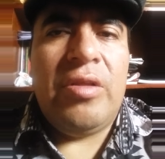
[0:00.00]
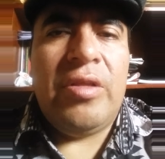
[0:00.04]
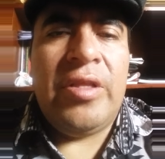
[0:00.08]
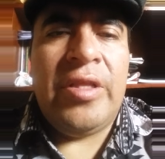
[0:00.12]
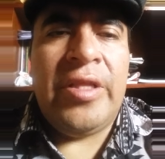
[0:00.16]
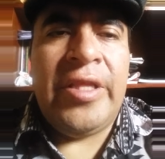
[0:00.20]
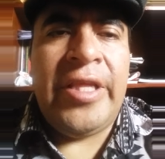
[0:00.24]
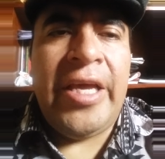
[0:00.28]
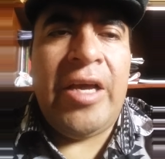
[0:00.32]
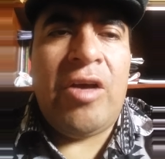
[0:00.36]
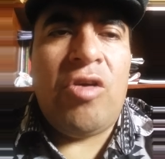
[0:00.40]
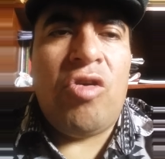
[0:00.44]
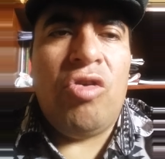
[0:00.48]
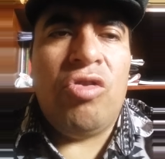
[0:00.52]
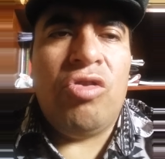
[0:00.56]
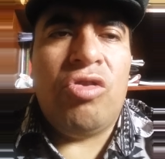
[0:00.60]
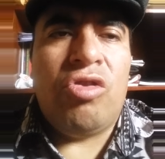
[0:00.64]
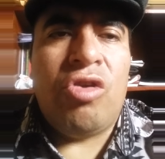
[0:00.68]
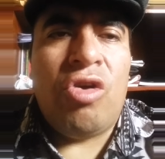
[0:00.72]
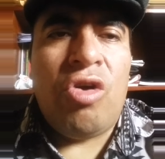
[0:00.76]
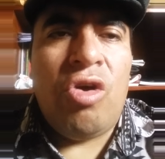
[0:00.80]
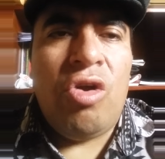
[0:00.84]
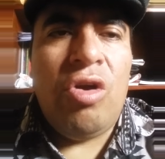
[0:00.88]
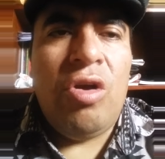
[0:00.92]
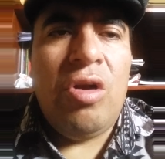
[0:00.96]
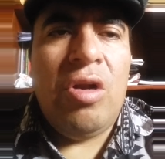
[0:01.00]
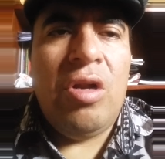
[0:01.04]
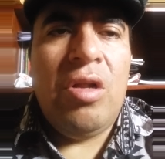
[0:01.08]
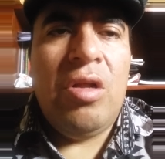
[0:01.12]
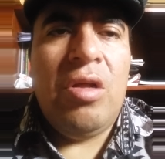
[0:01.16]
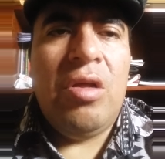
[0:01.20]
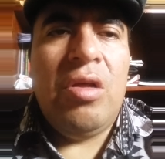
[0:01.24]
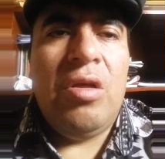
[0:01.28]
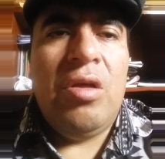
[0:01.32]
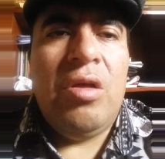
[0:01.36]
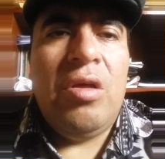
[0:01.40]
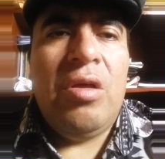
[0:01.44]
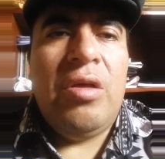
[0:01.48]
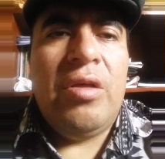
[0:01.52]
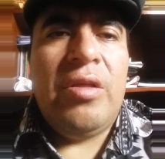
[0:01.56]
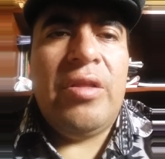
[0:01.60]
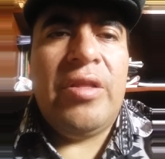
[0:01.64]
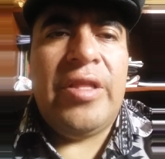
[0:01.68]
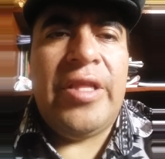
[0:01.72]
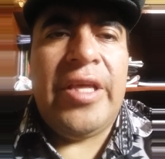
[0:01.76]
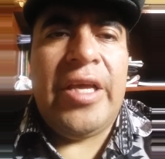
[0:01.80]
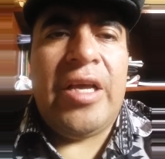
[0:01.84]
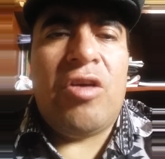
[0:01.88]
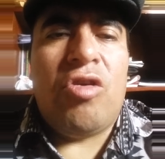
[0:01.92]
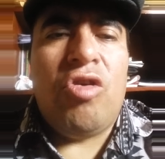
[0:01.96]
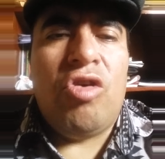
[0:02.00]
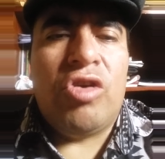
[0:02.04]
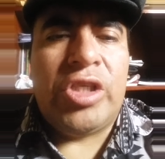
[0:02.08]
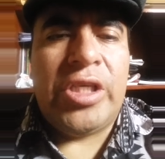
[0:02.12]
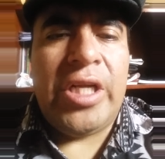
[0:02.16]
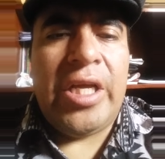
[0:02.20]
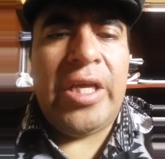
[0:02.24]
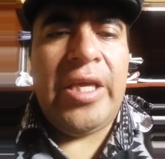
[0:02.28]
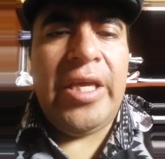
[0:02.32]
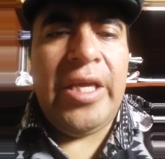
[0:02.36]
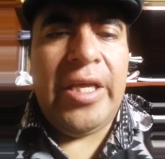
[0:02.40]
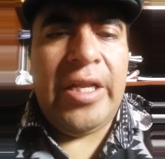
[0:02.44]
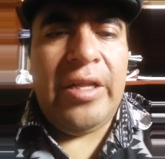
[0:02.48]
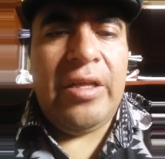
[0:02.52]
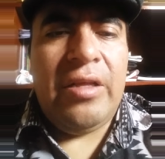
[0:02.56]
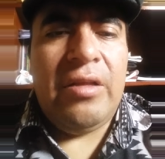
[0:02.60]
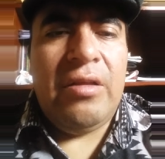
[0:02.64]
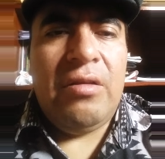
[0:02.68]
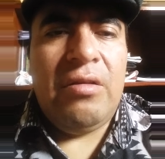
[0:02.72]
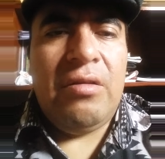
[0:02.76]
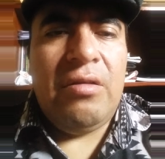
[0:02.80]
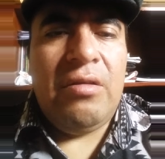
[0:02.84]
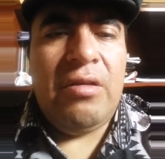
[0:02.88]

de control de corregir.